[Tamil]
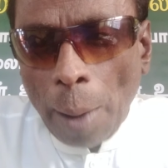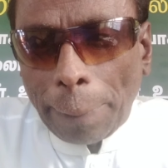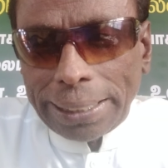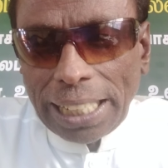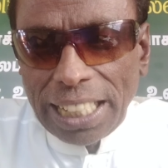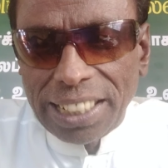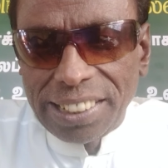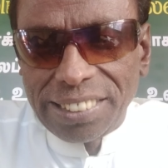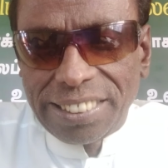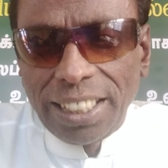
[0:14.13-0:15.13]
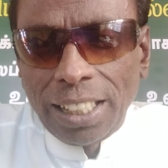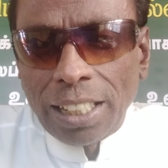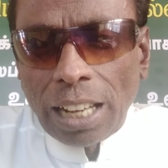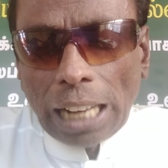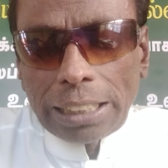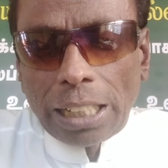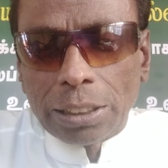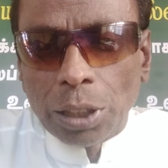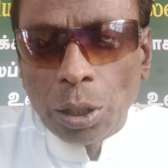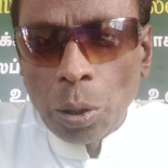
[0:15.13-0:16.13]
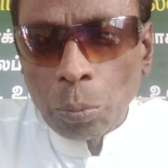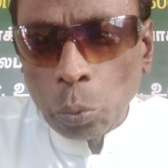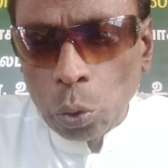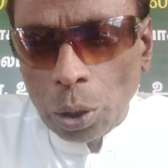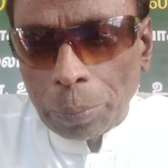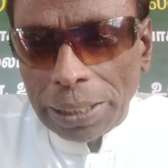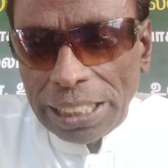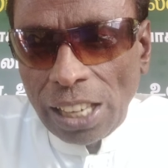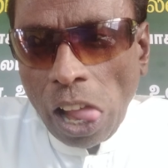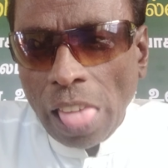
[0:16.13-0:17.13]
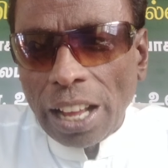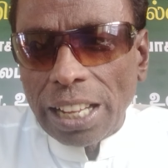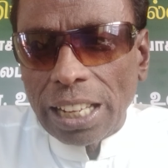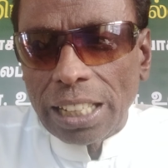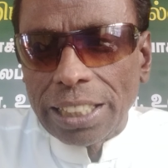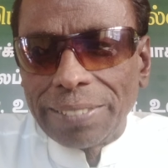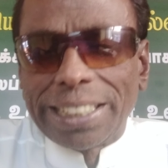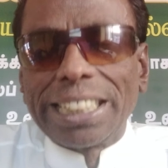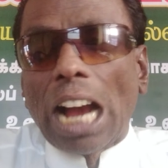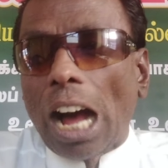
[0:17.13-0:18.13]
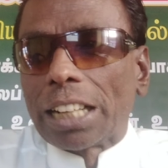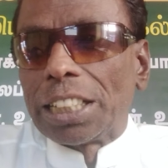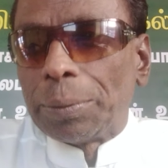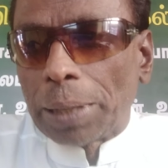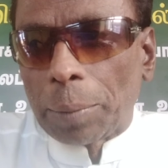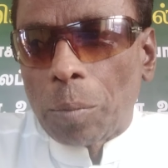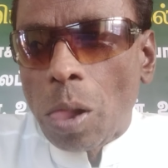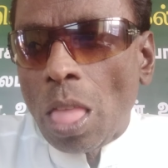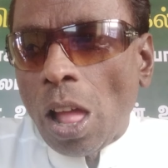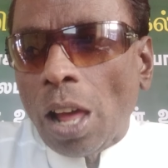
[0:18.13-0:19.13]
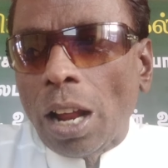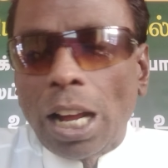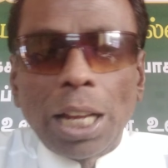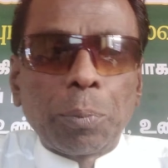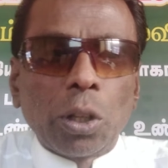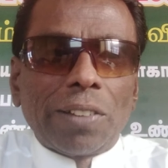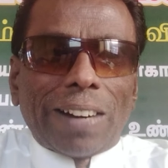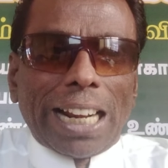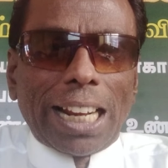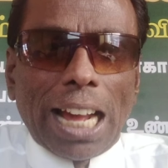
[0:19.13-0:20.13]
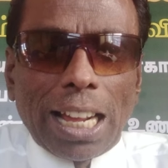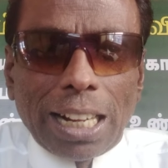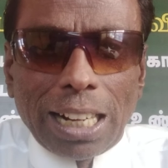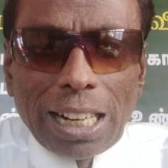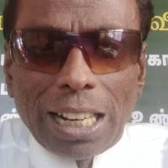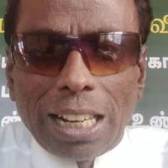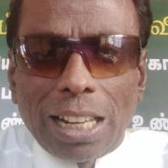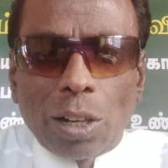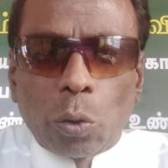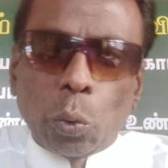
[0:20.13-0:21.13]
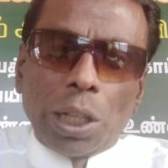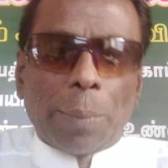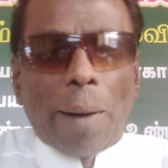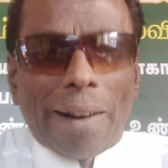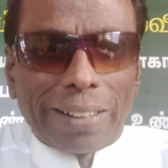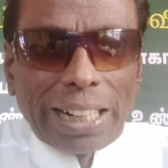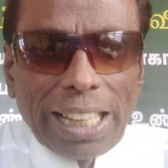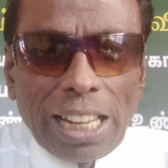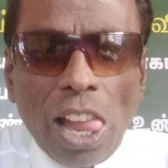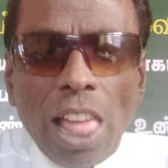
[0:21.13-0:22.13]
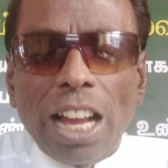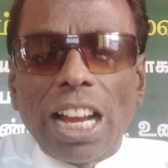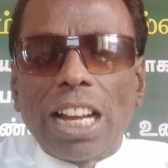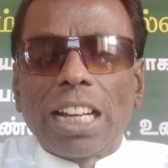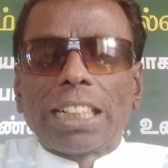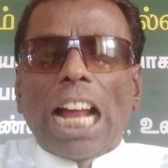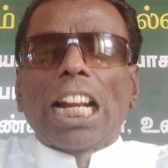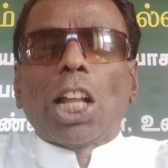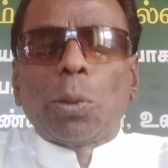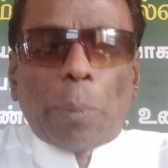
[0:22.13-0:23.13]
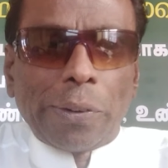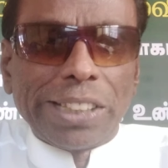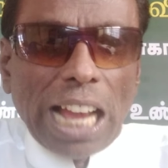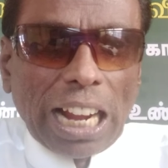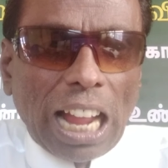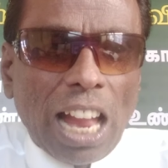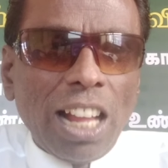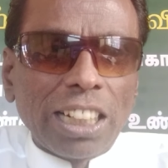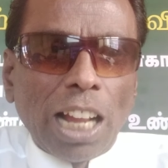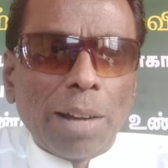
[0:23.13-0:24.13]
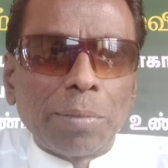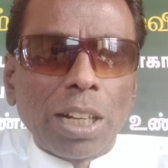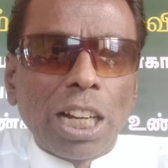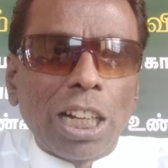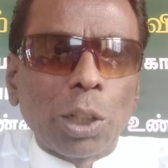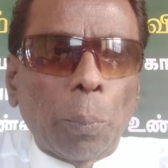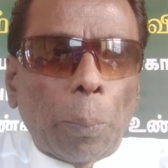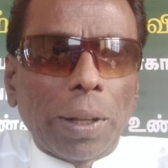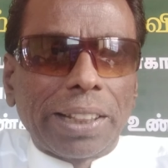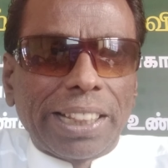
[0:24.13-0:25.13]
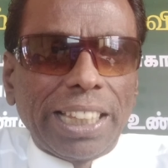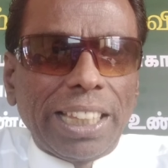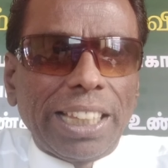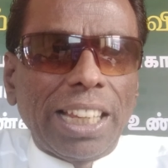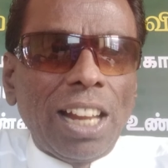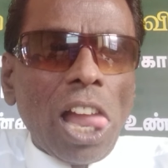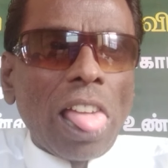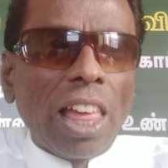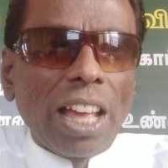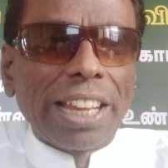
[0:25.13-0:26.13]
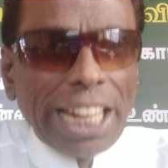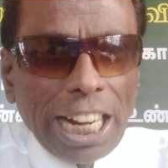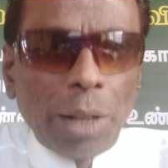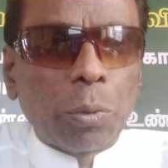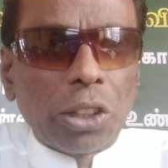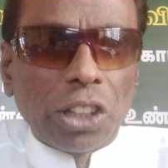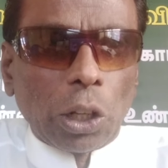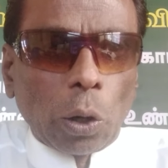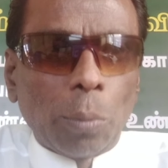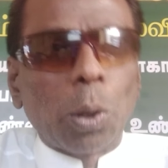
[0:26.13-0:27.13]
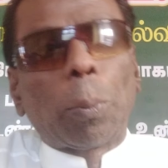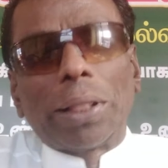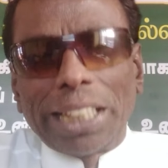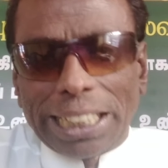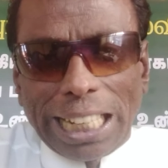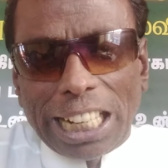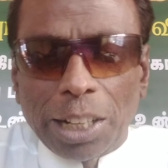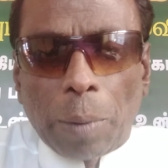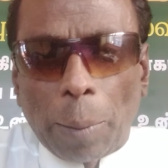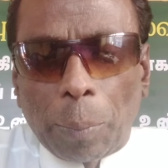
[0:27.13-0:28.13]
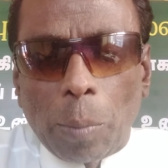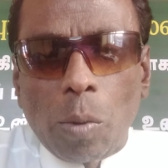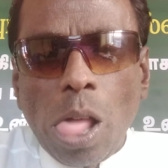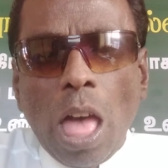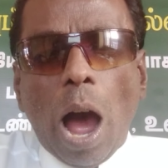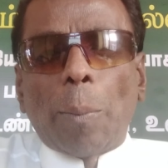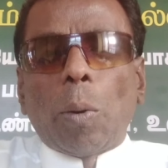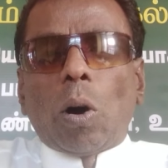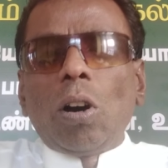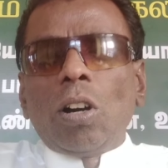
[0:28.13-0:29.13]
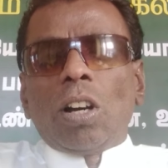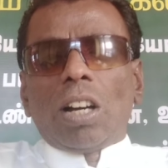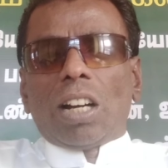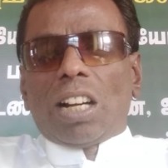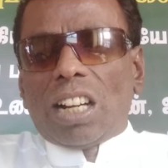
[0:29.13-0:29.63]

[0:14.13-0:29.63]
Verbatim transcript: பதினஞ்சு அதாவது மூன்று மணி இருபத்தி ஆறு நிமிடம் இப்போது வள்ளலார் கூறிய பாவங்களை நாலாவது பகுதியாக நாம் முப்பத்தி ஏழு முடித்திருக்கிறோம் முப்பத்தி எட்டிலிருந்து பார்ப்போம் அப்போது